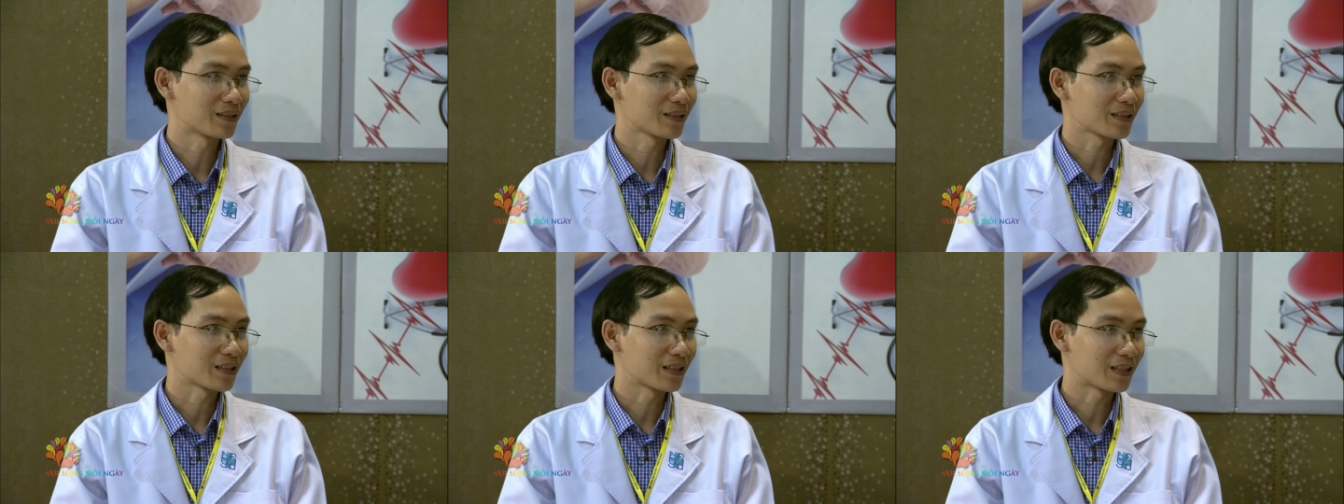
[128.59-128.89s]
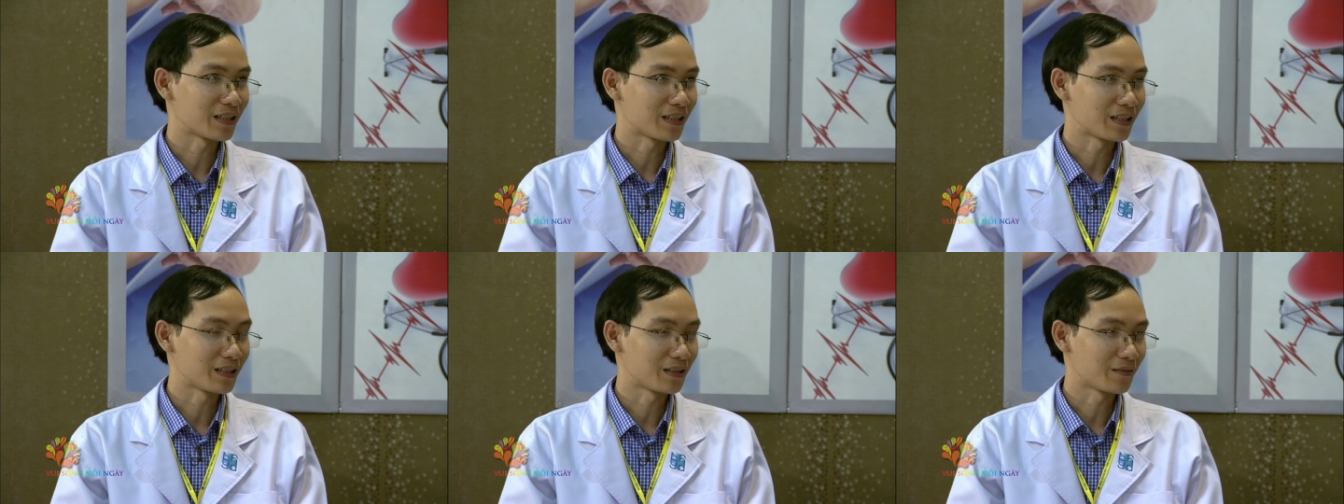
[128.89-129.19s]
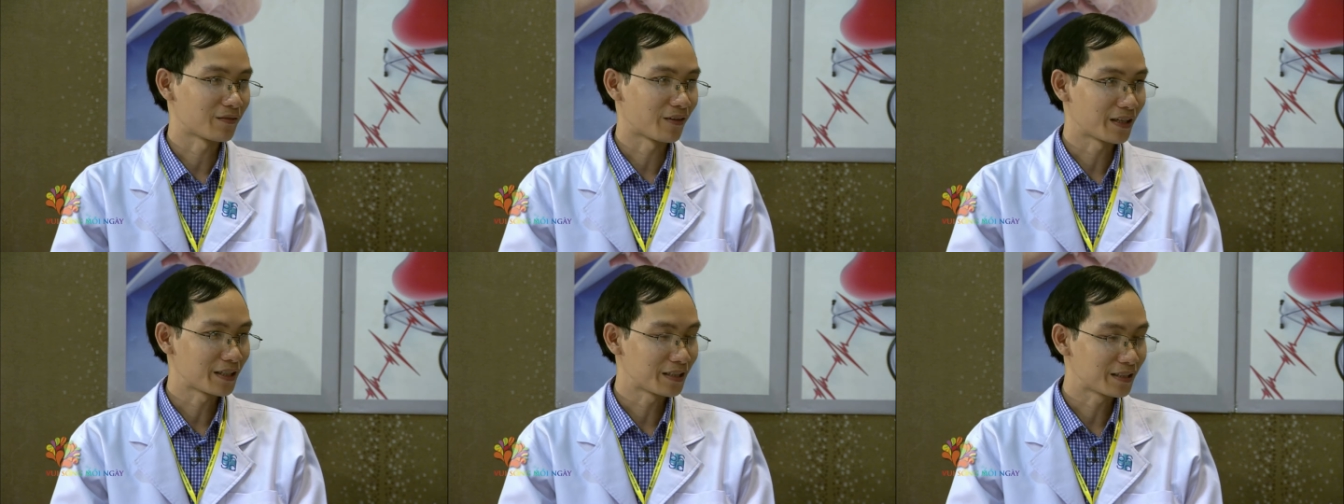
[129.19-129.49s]
thì
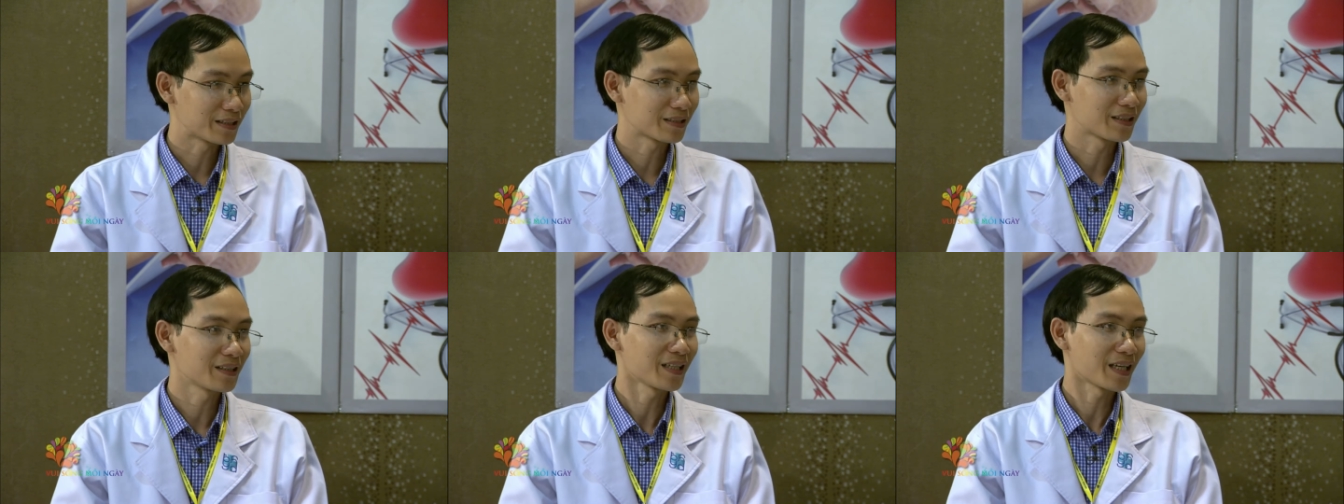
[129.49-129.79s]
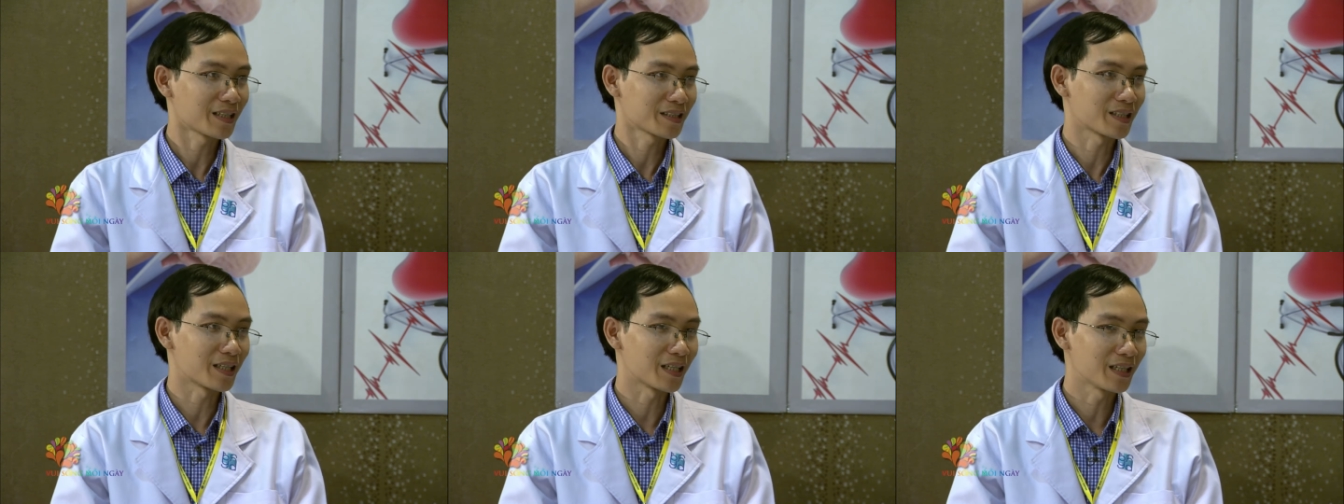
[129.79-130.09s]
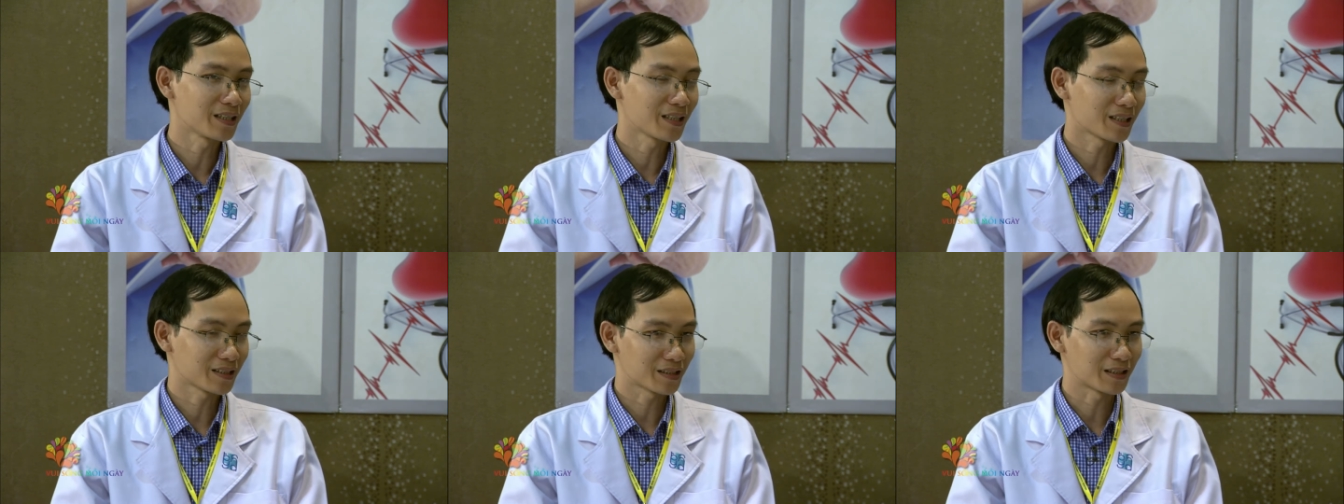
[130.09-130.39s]
phải đưa tới nha sĩ,
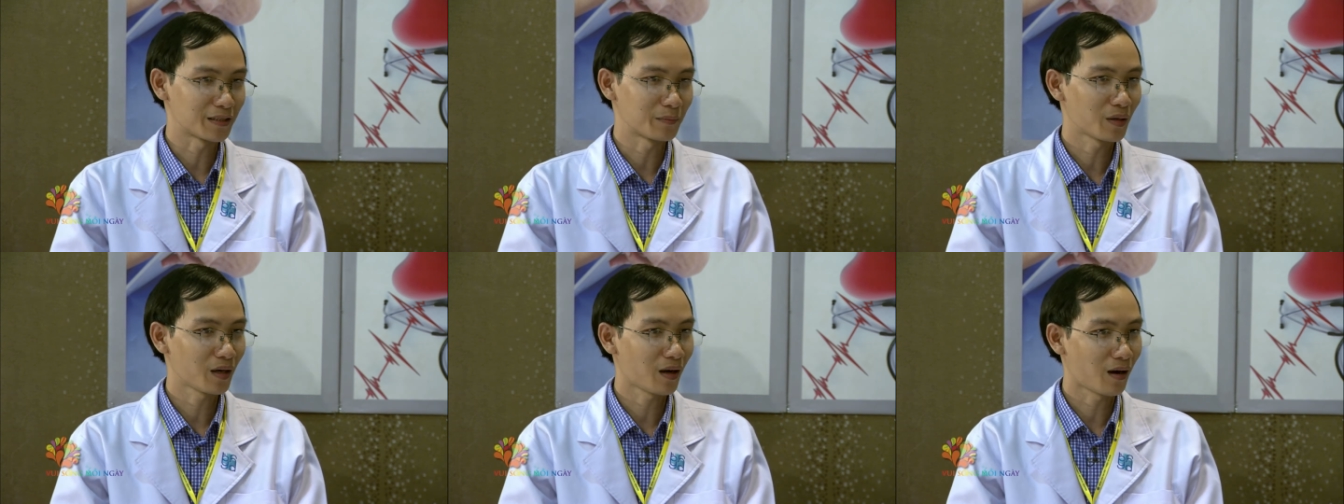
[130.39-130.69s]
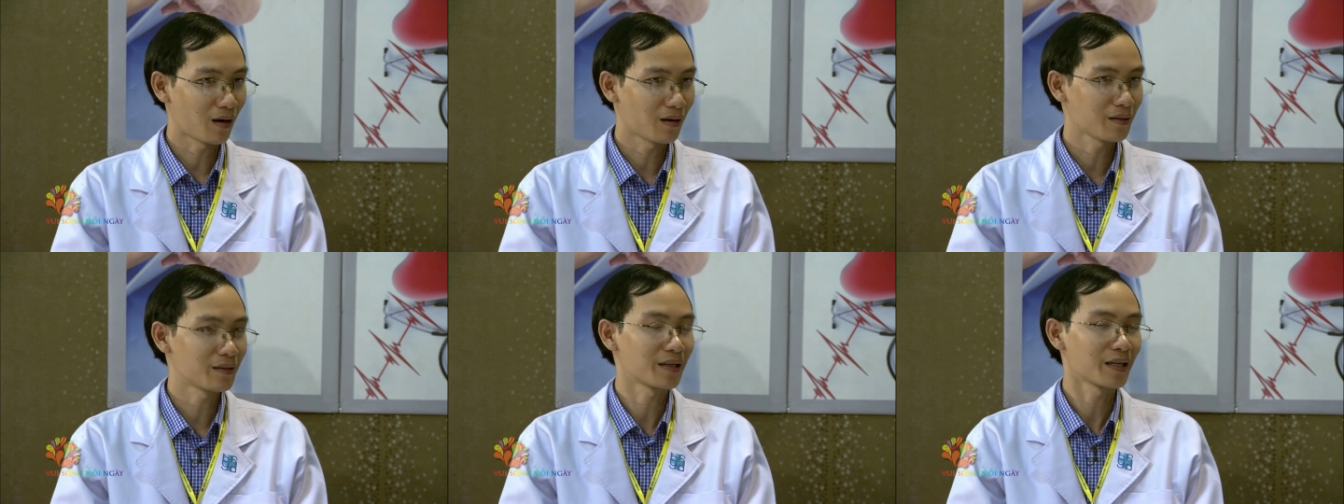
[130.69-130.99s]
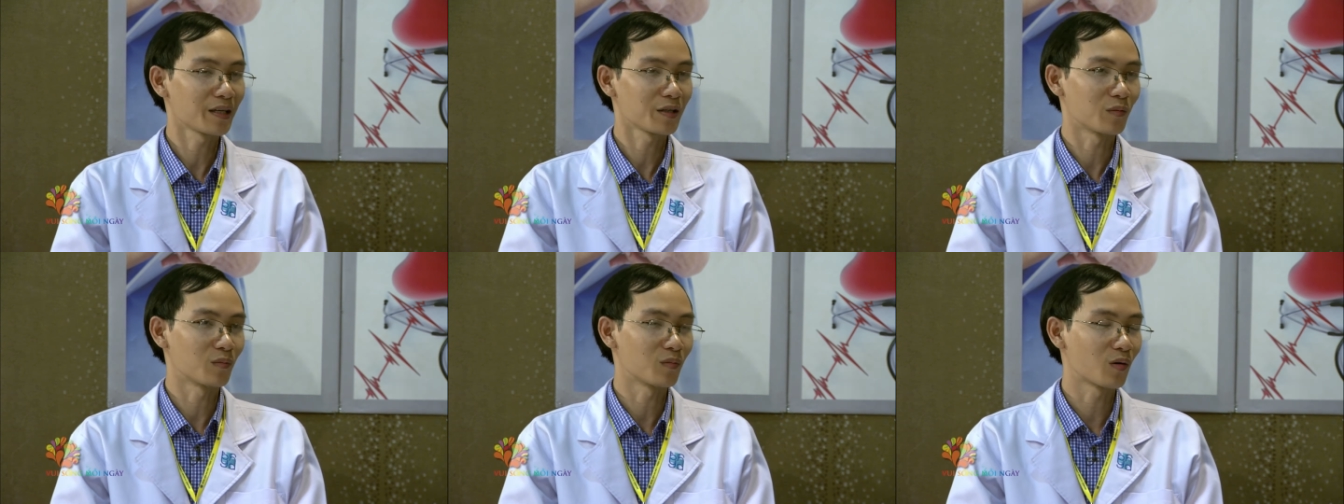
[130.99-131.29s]
nha sĩ mới có những cái
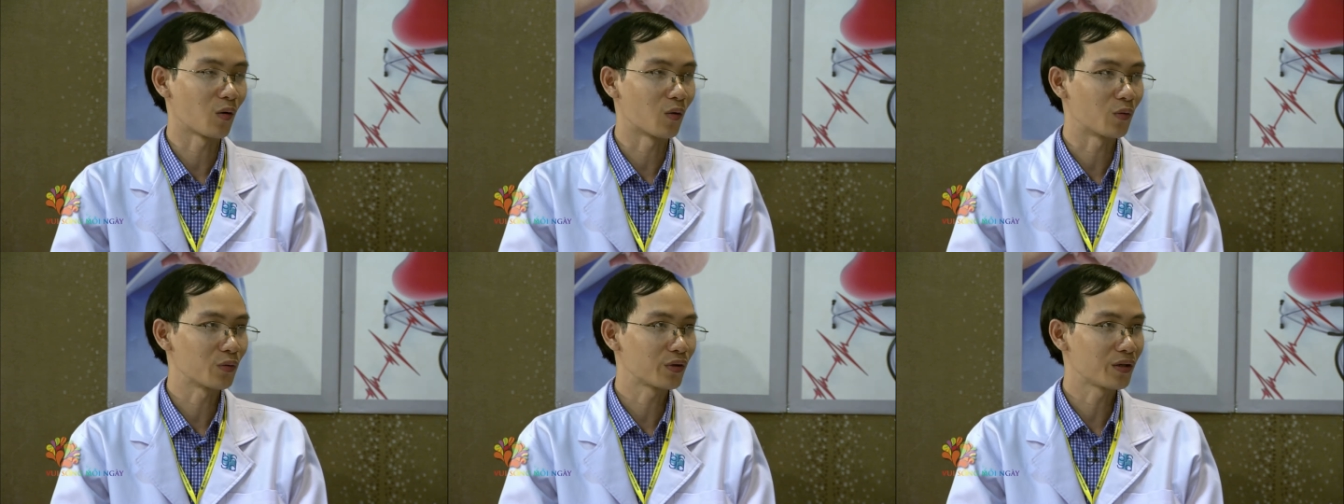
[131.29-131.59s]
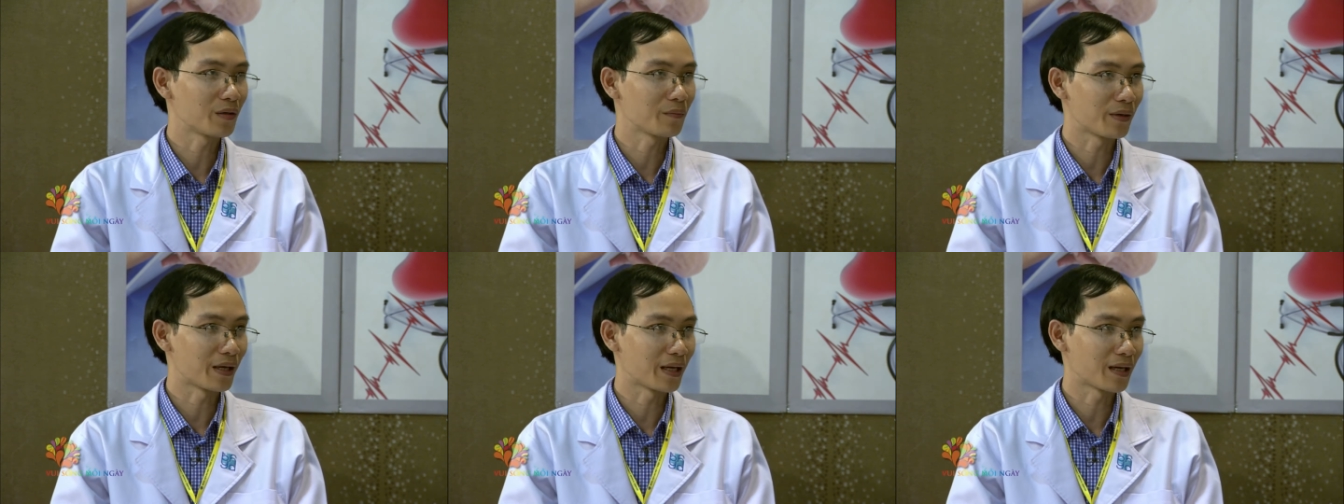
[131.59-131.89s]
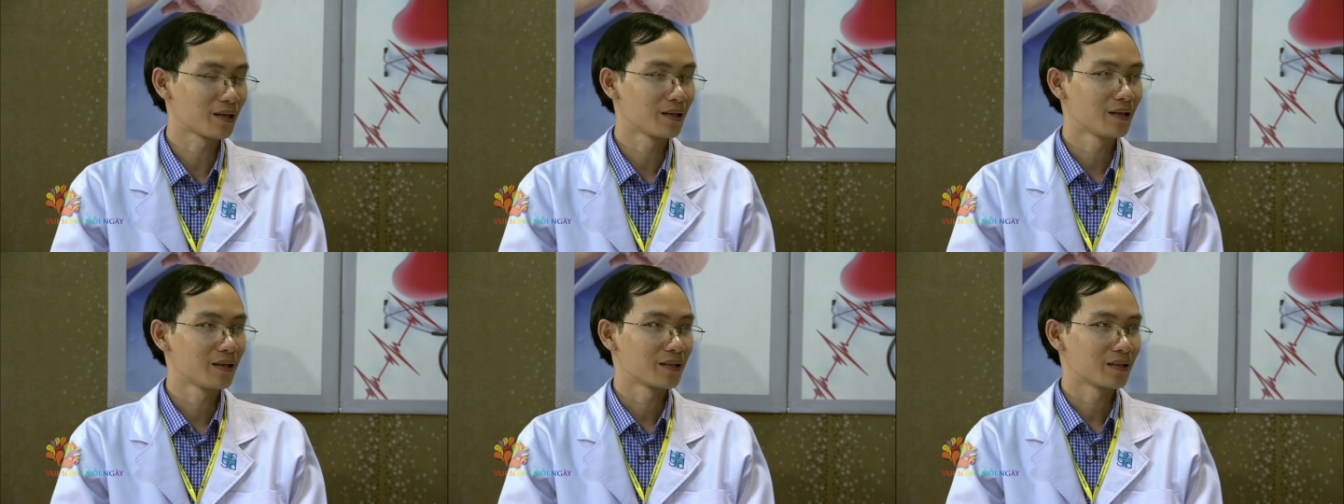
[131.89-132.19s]
dụng cụ chuyên biệt
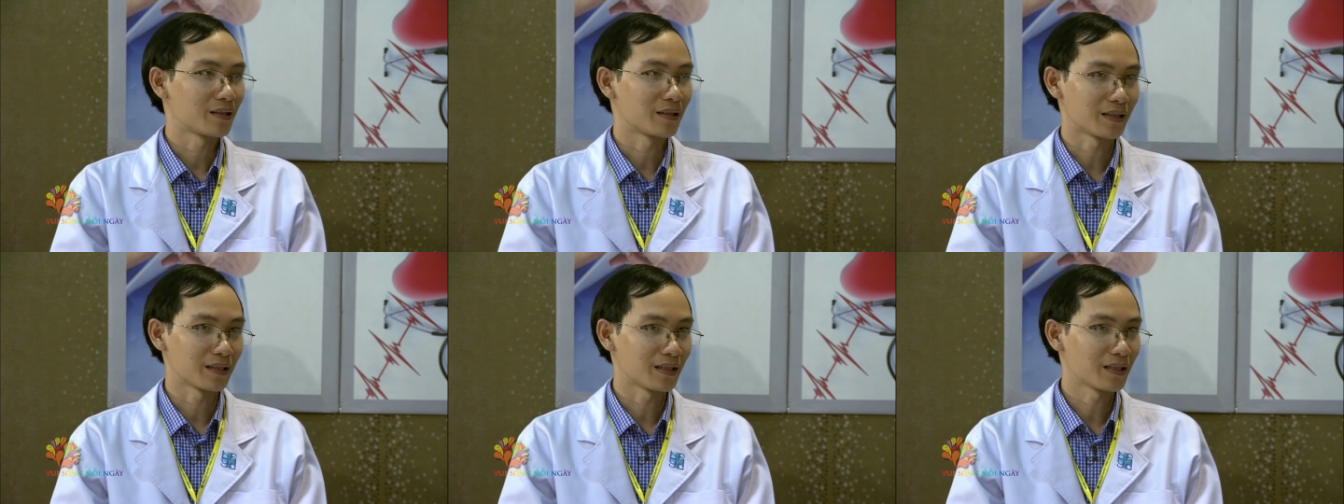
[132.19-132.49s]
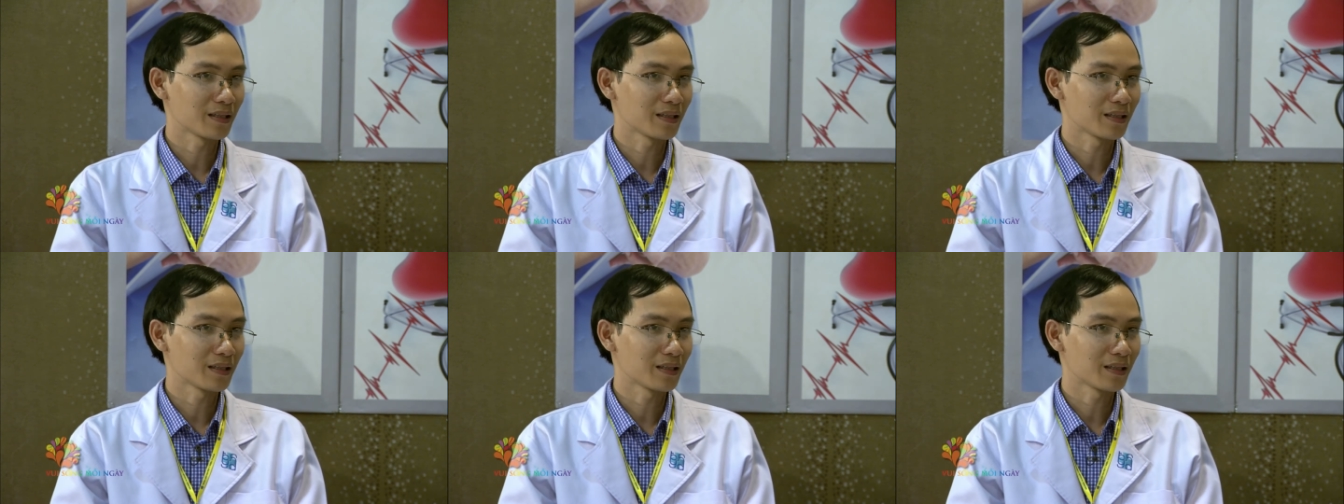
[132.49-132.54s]
thì để